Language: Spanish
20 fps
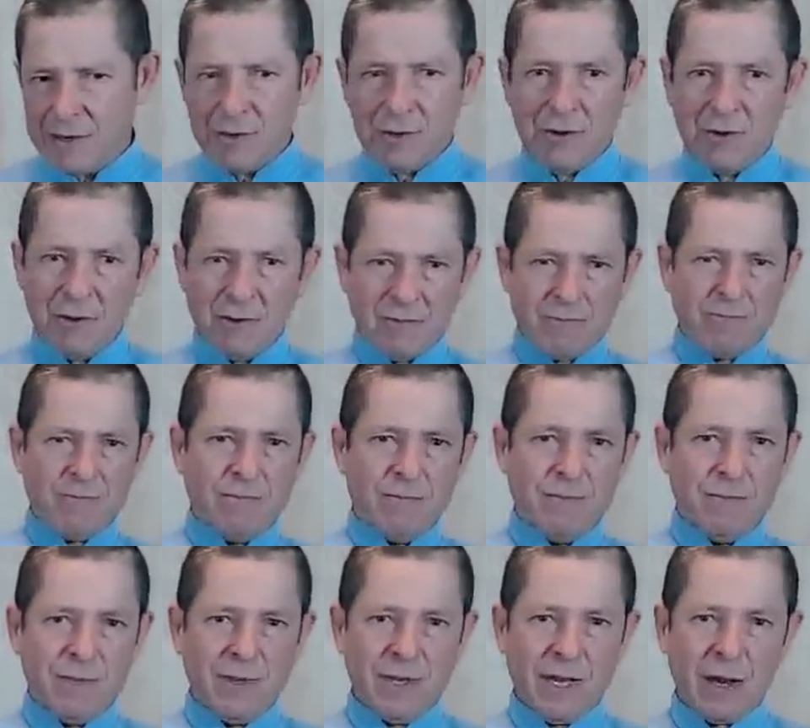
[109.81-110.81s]
No,
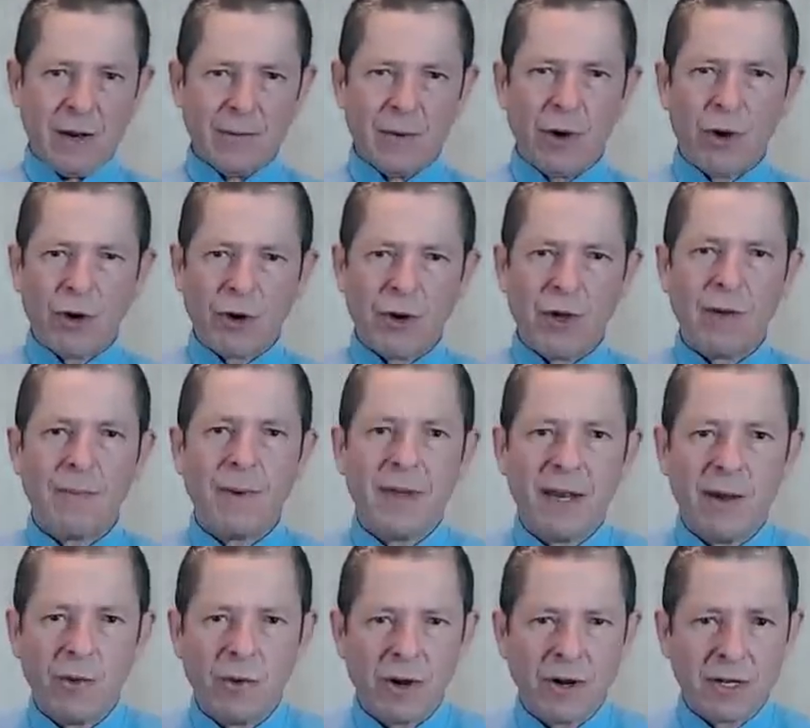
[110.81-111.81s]
mm, a lo mejor no
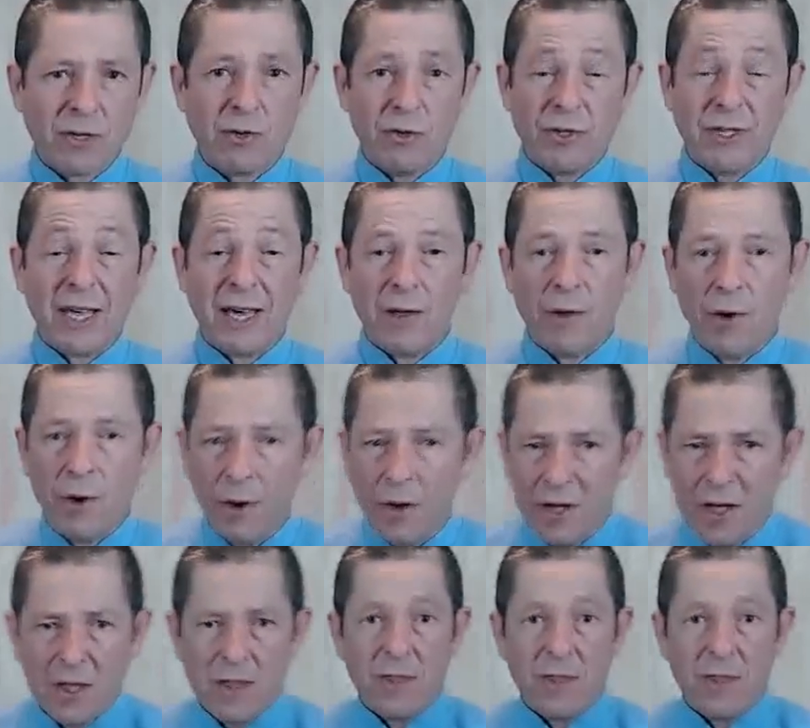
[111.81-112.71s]
esperes unos resultados